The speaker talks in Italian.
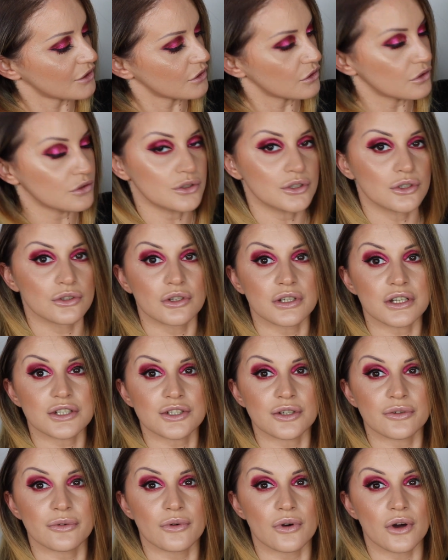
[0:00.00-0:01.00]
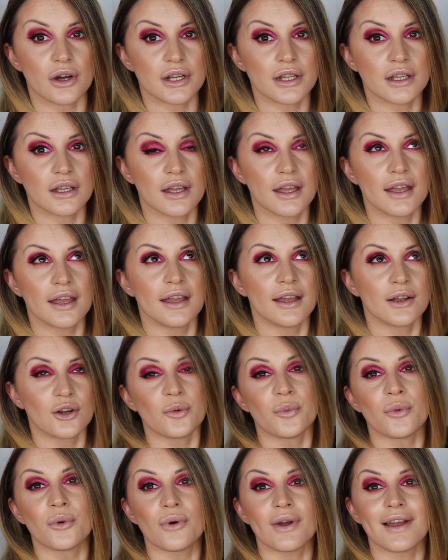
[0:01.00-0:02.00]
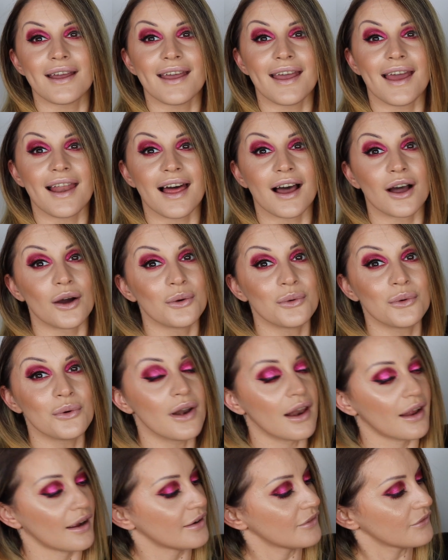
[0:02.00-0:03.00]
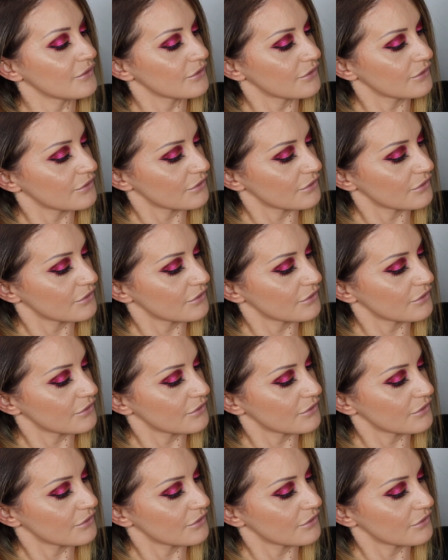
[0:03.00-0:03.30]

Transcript: oddio non esce fuori comunque è la Ula